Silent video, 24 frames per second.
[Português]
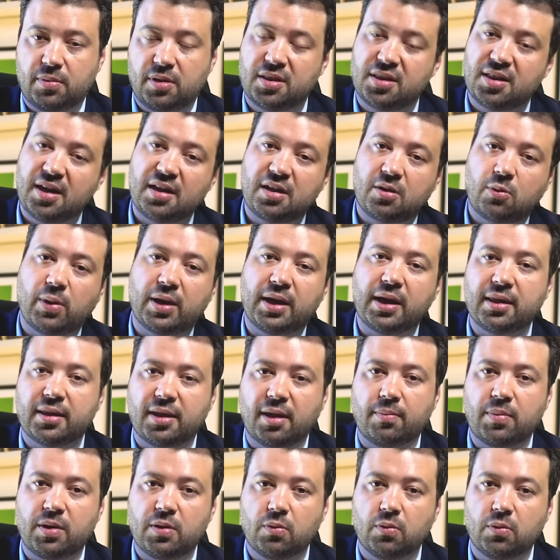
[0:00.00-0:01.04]

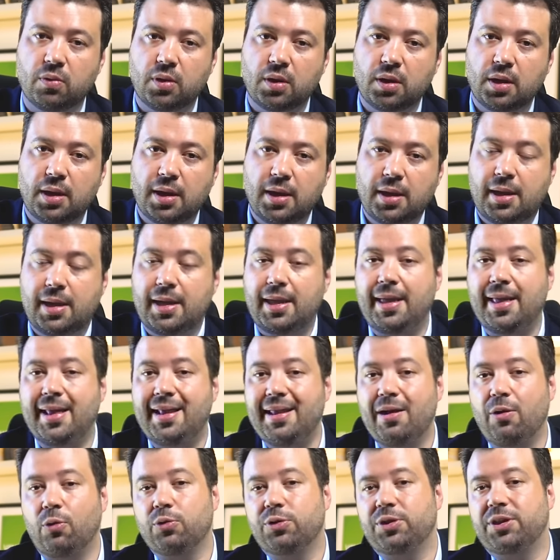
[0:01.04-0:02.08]
140 mil,
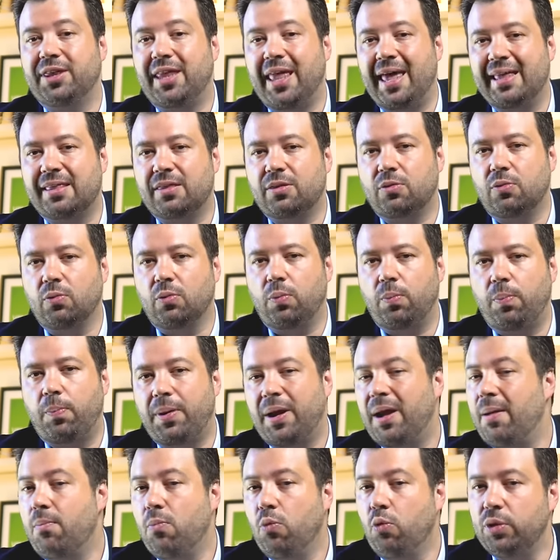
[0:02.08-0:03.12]
ele é o teto
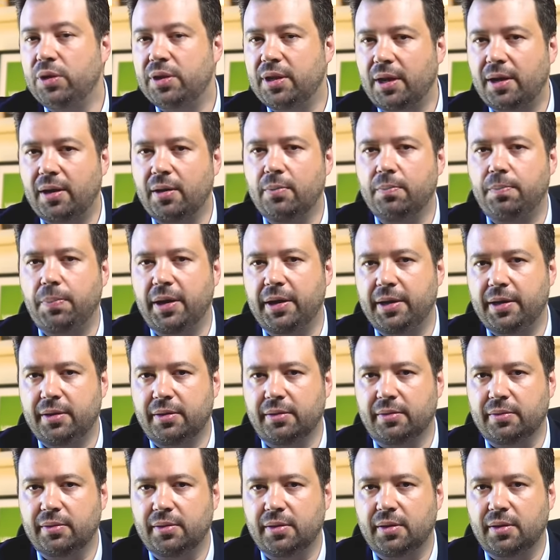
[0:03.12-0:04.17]
para muita
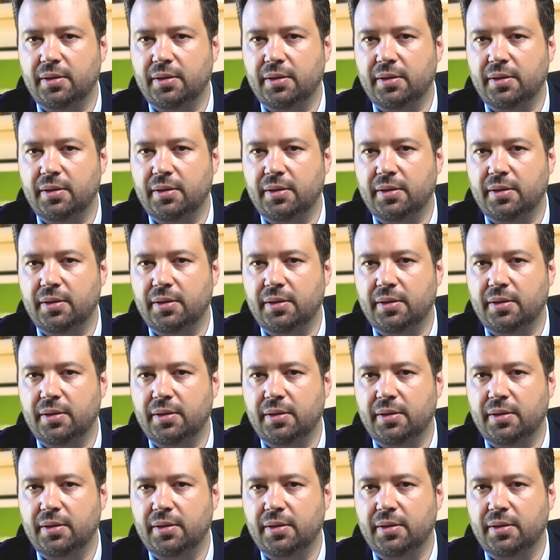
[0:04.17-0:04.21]
campanha.